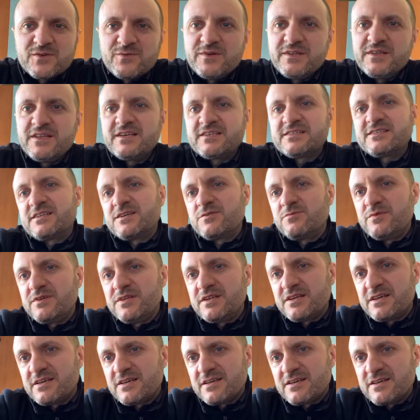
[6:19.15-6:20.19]
quindi a
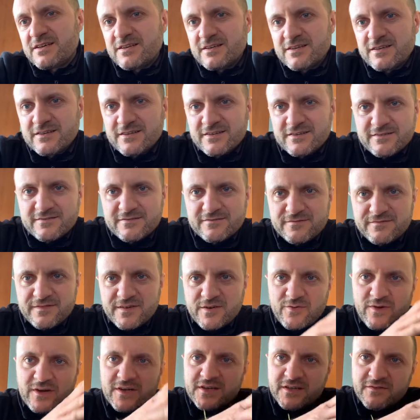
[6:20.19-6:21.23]
seguire
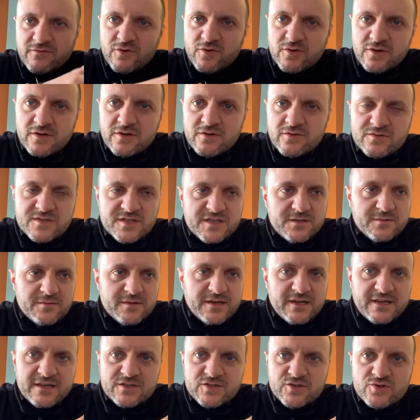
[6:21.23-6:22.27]
farò altri vlog così
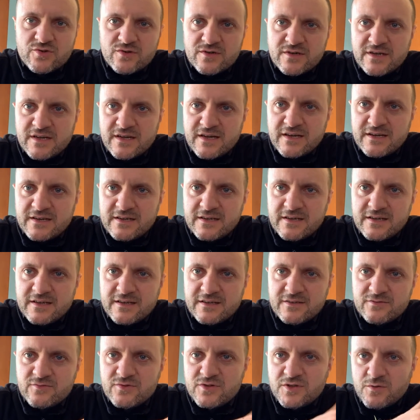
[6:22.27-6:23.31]
per
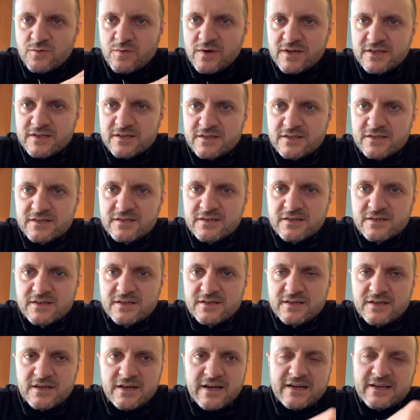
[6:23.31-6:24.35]
aggiornare tutti quanti
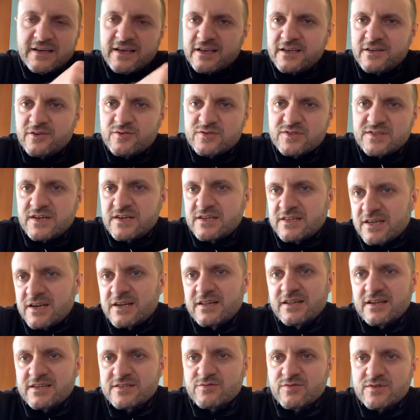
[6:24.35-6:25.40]
anche chi non sta in
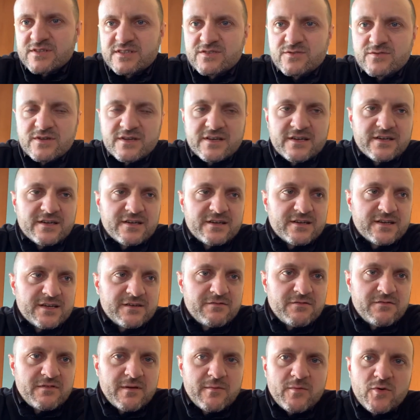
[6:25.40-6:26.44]
Italia della situazione che
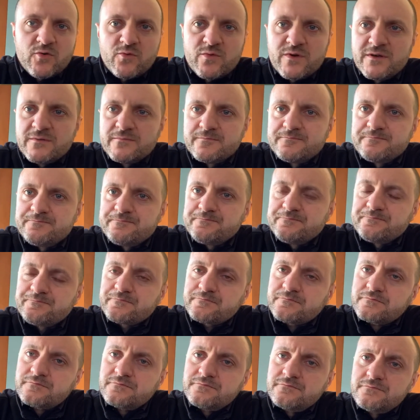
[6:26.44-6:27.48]
viviamo qui
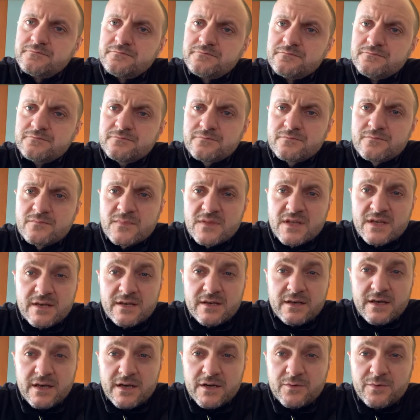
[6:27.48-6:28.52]

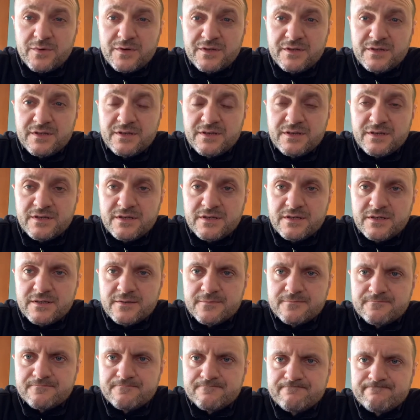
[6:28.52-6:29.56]
e
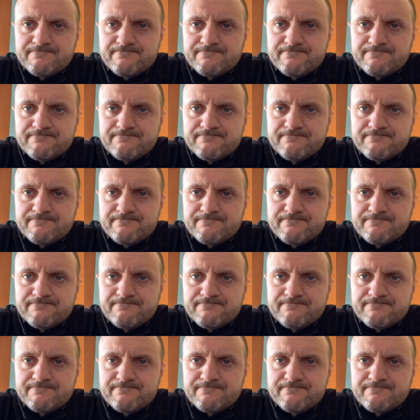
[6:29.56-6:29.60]
quindi